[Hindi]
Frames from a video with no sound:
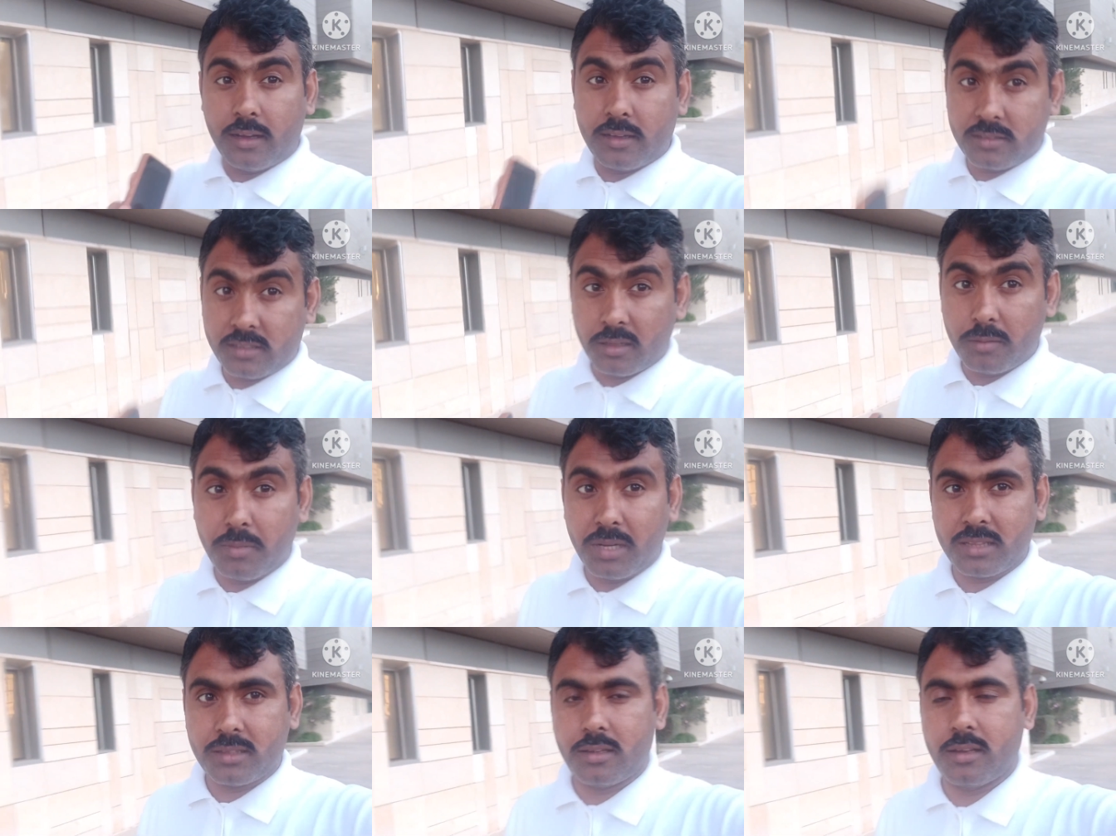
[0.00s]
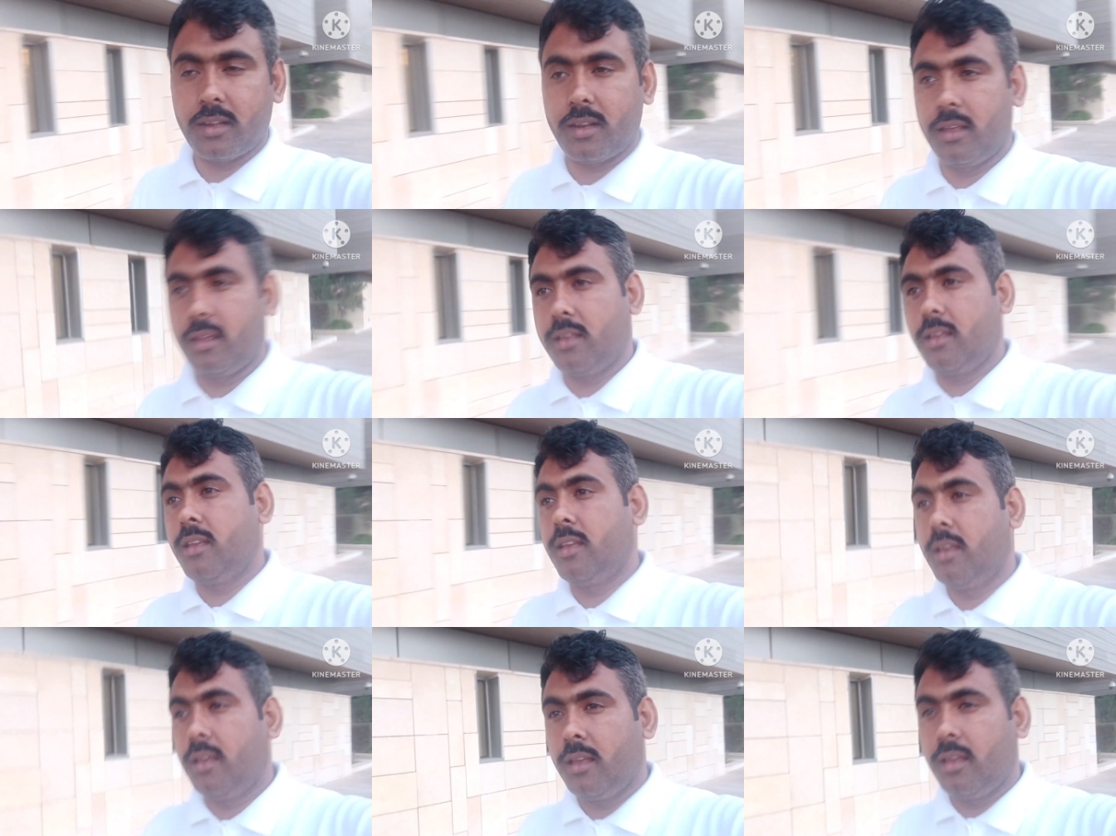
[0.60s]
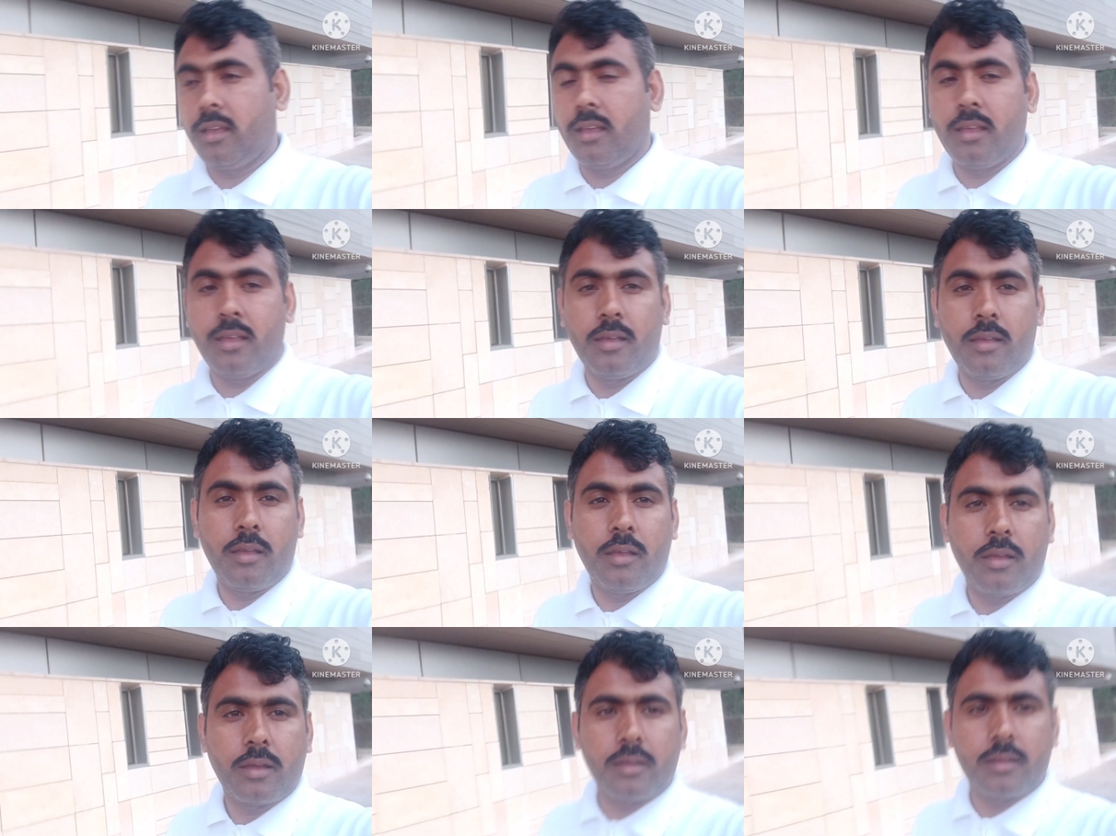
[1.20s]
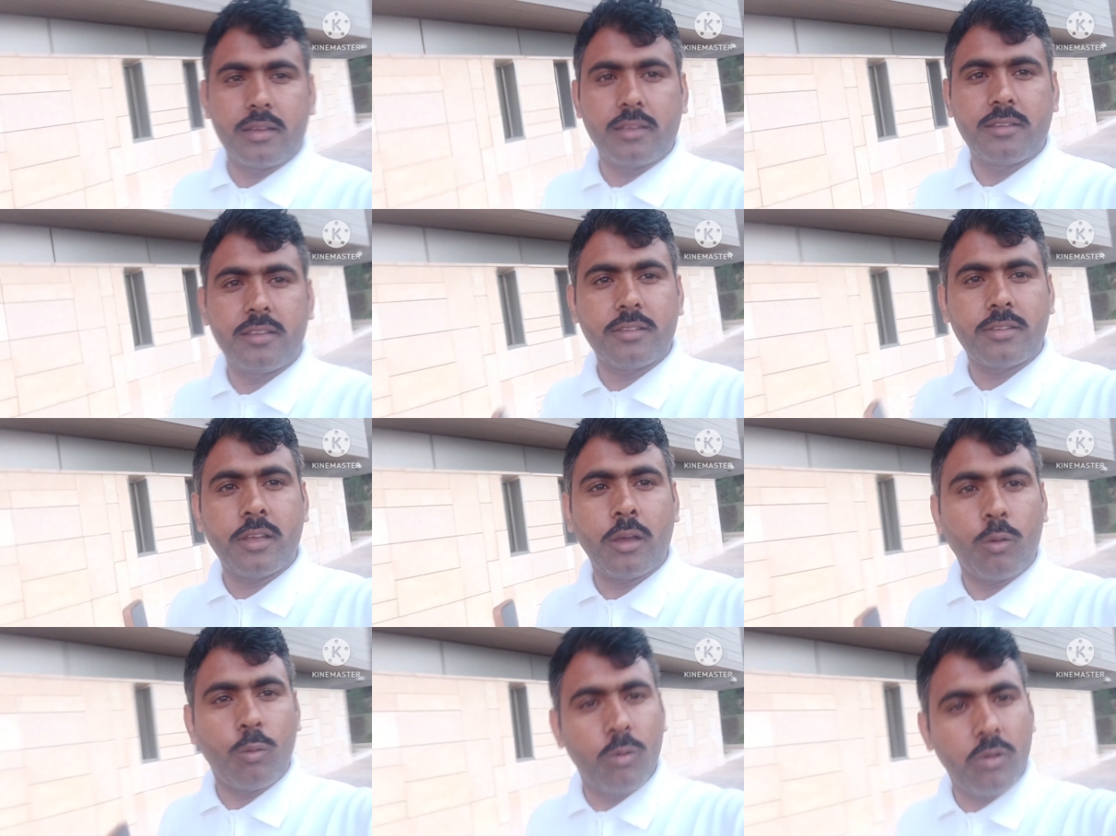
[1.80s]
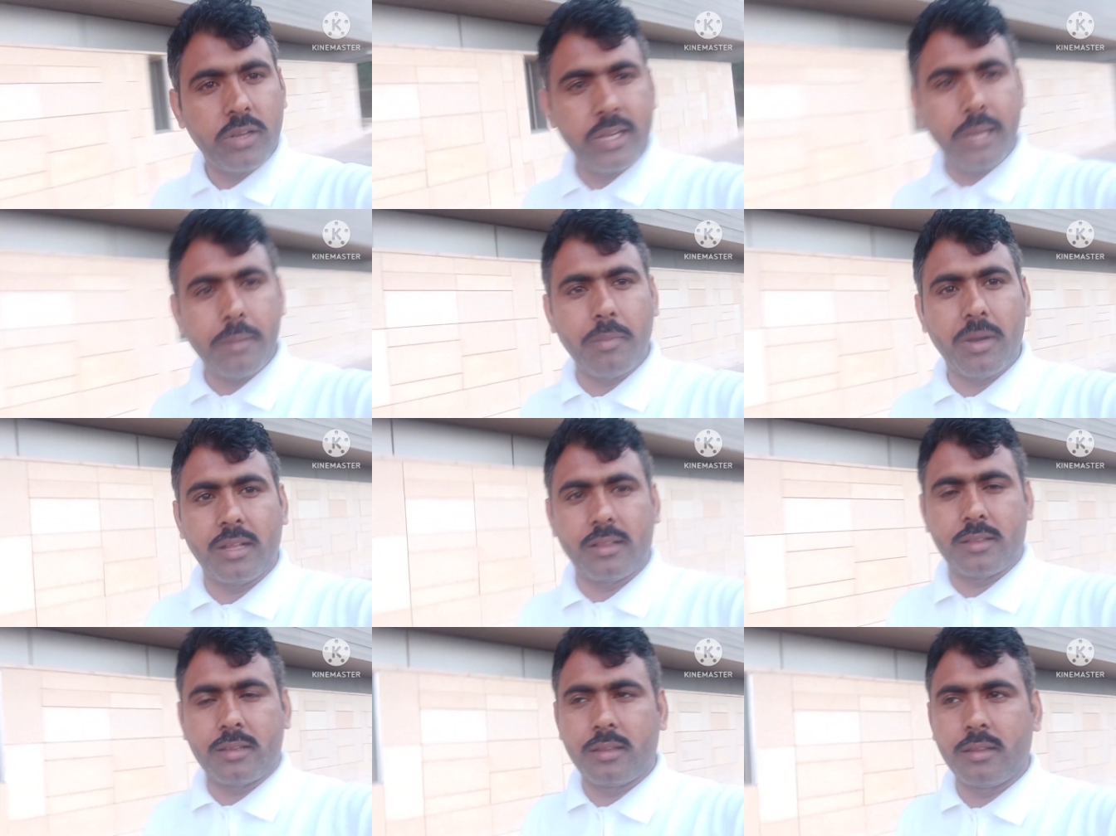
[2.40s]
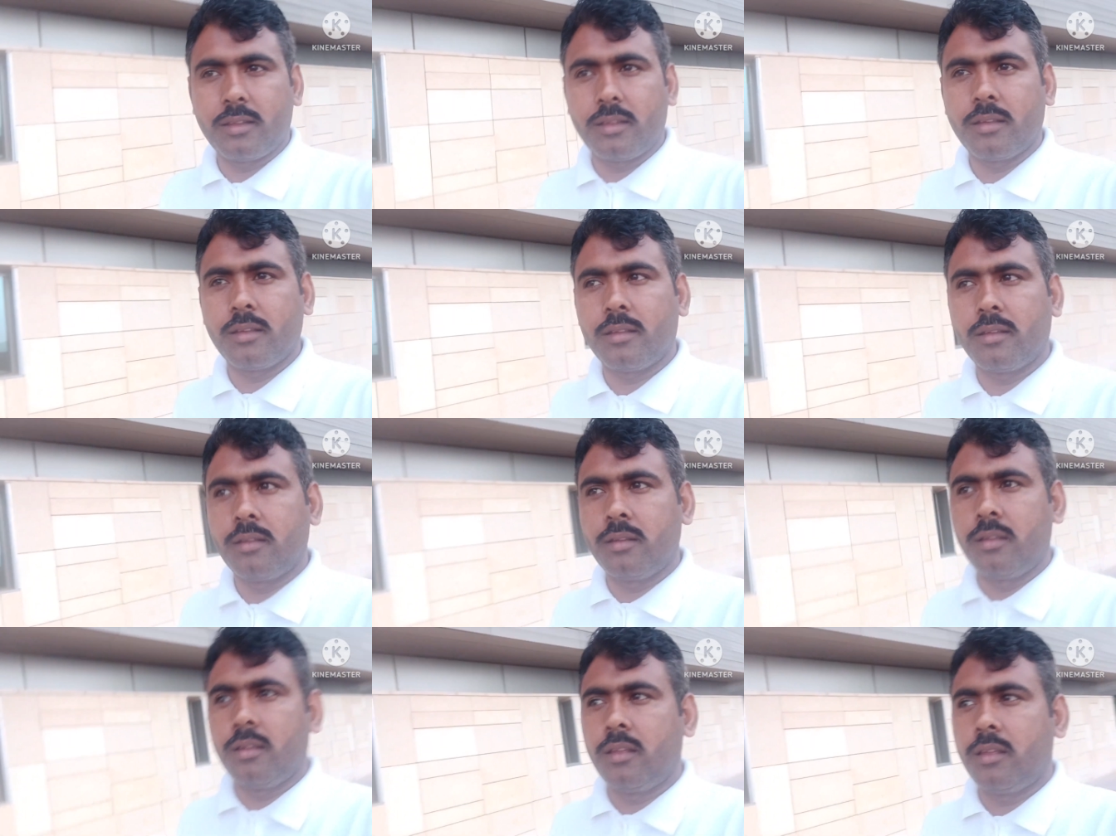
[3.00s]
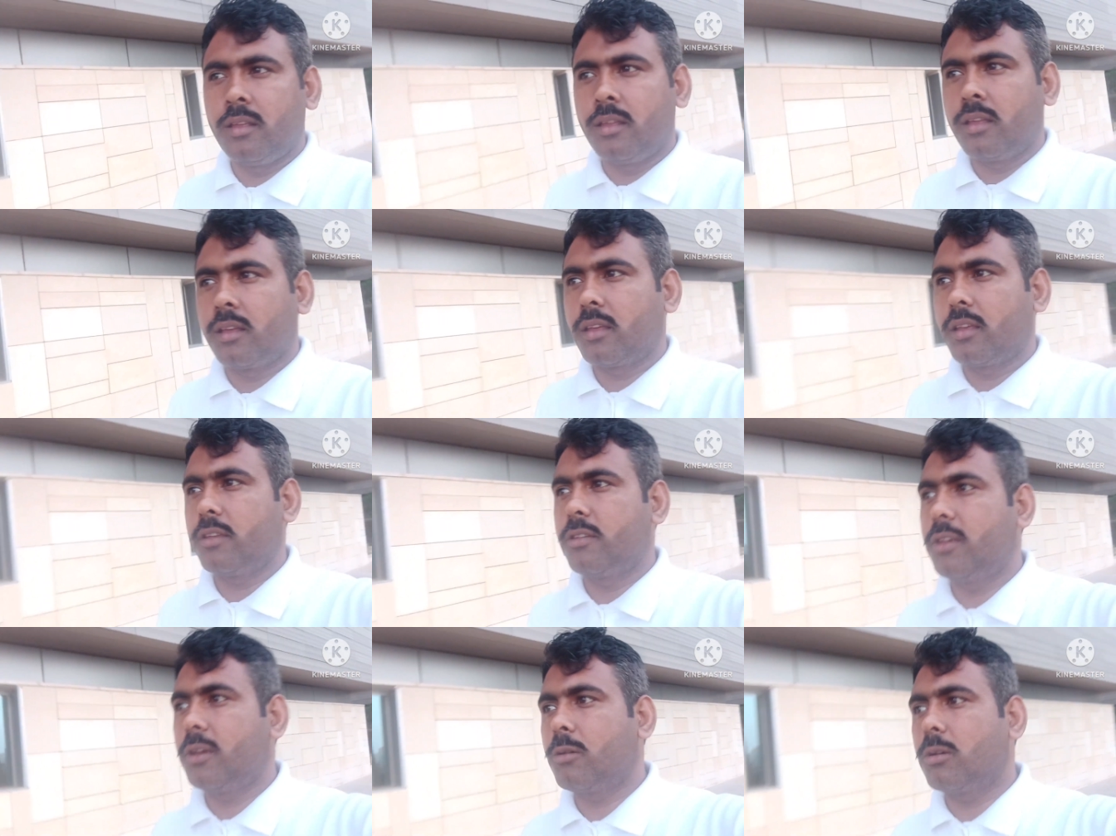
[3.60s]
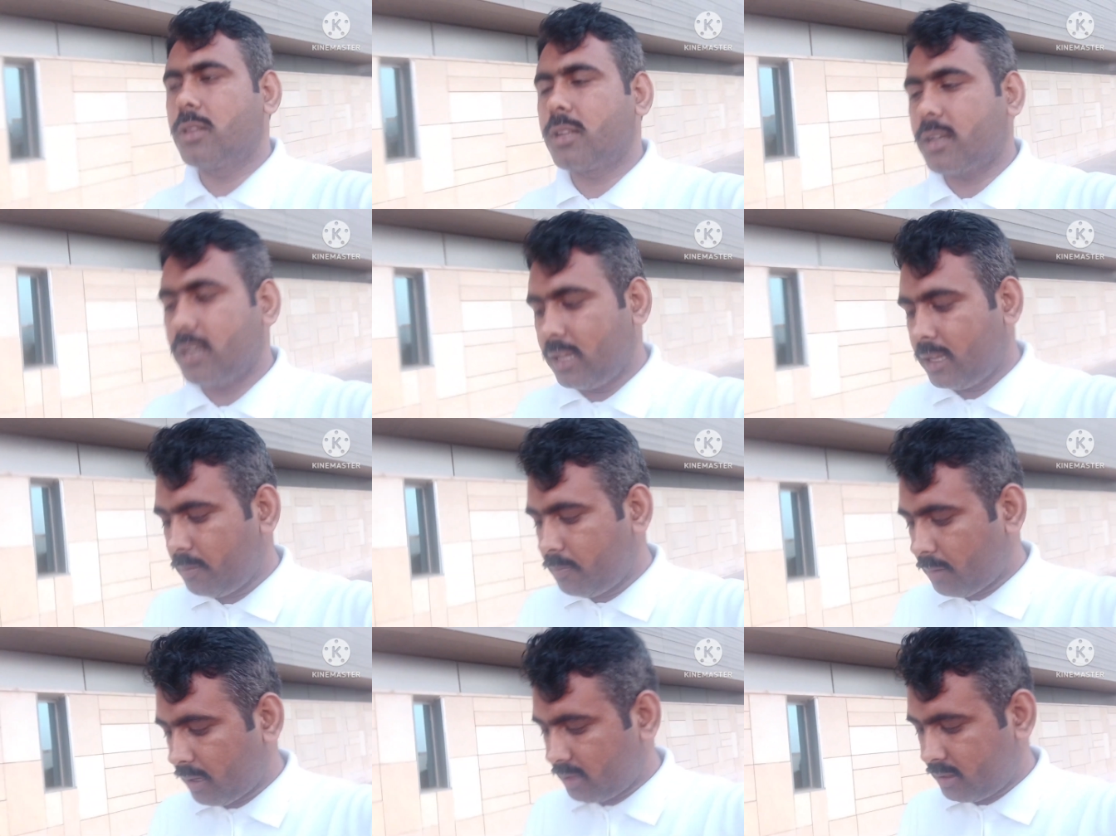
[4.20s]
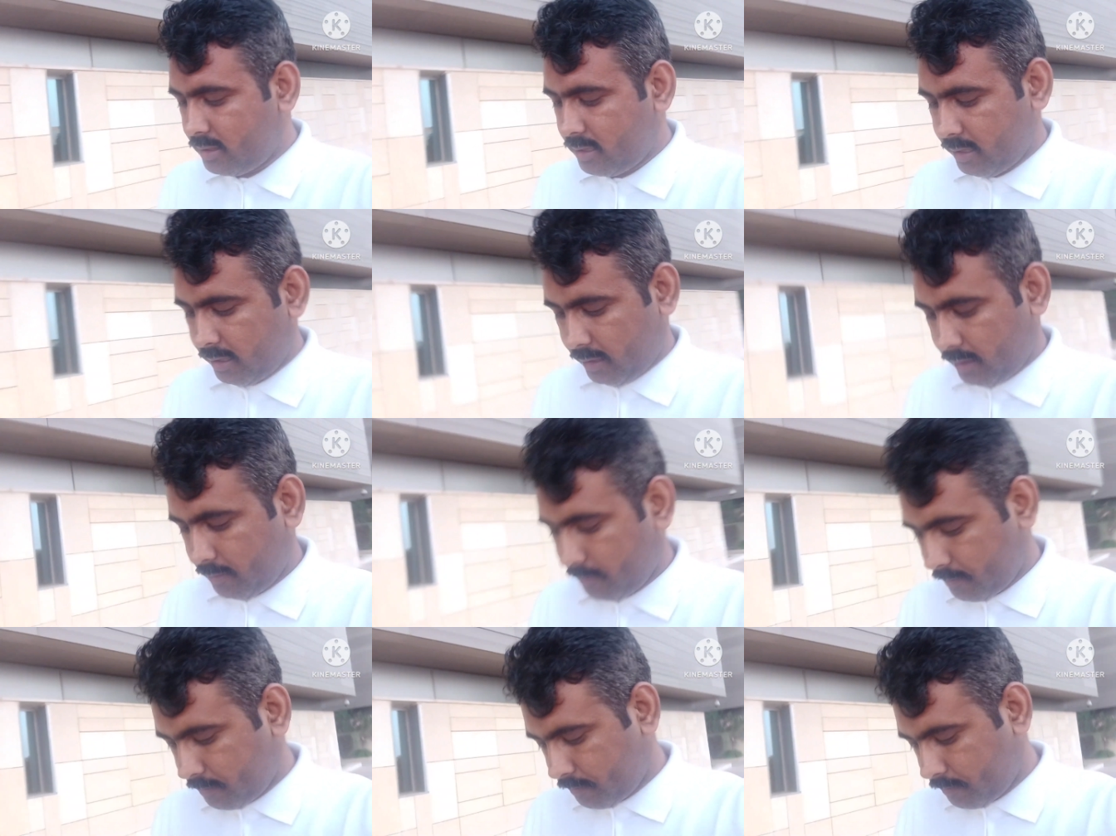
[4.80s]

हसद मत करें किसी से उलझे मत किसी को तकलीफ़ मत दें